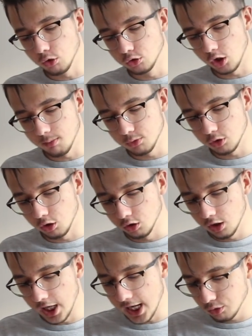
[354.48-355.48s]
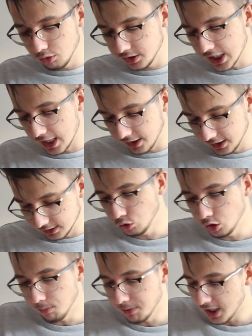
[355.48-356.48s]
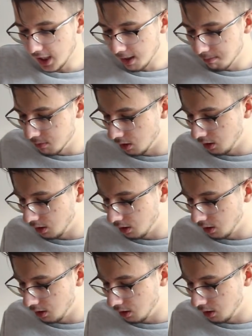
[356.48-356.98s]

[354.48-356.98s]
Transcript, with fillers: konsolumuz oldu. Her türlü kardayız. Küçük bir şey lan bu.